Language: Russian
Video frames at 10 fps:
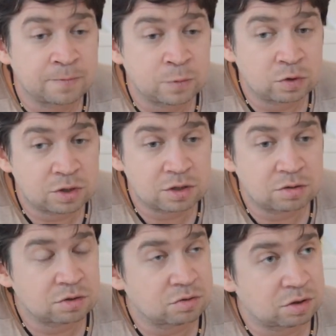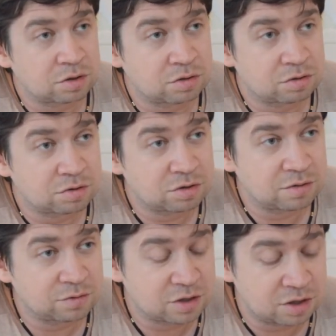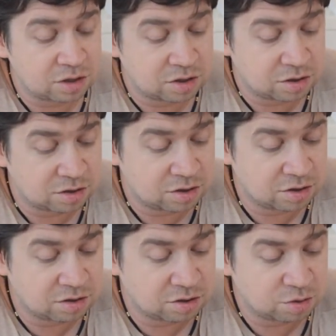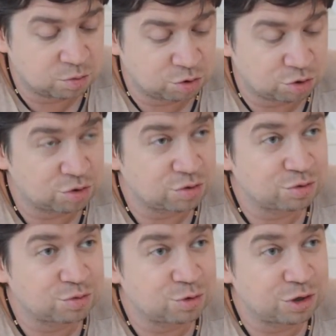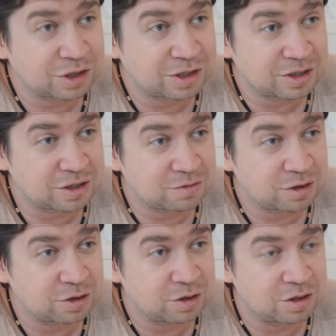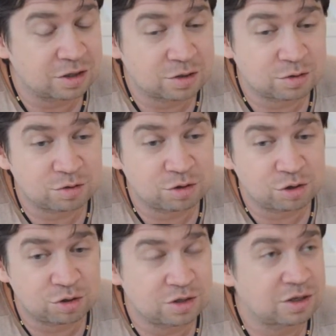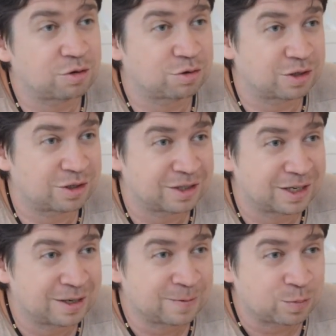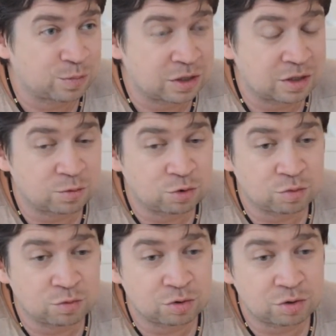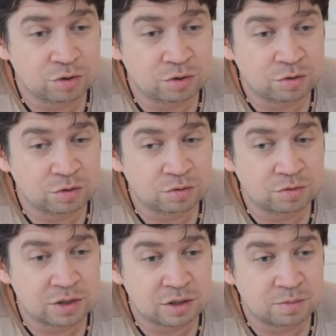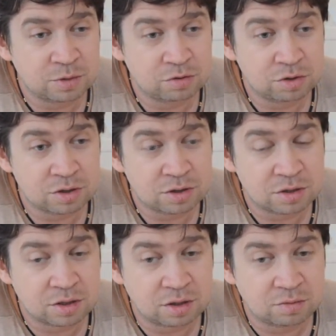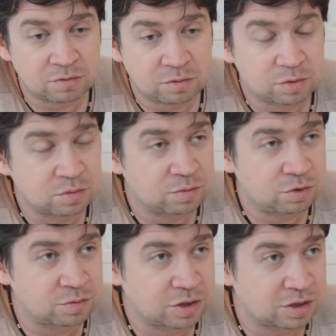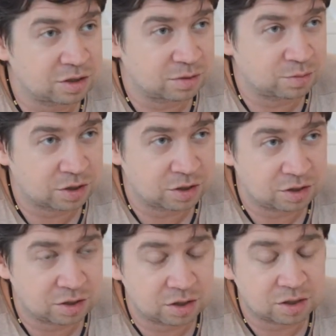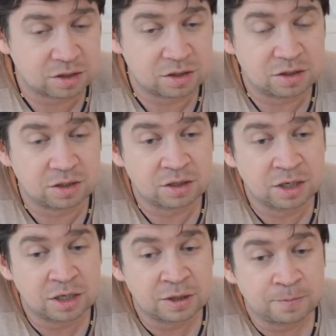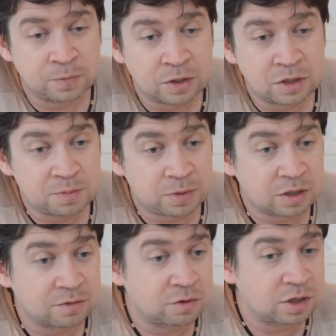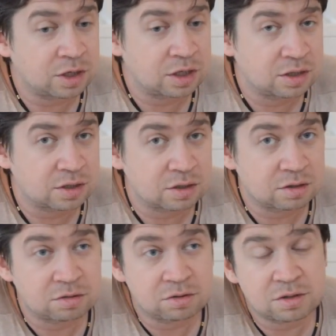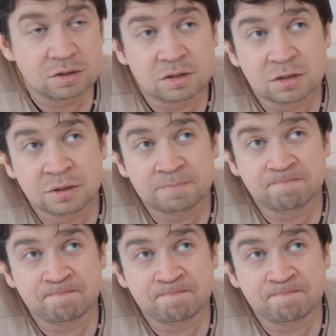Но это зеленый город. То есть его задача сделать жемчужину моря, как называют Одессу, еще и зеленой. Поэтому думаю, что у нас это получится, и мы, в общем-то, бьемся над этим практически каждый день. Есть проект «Дворики Одессы». То есть э,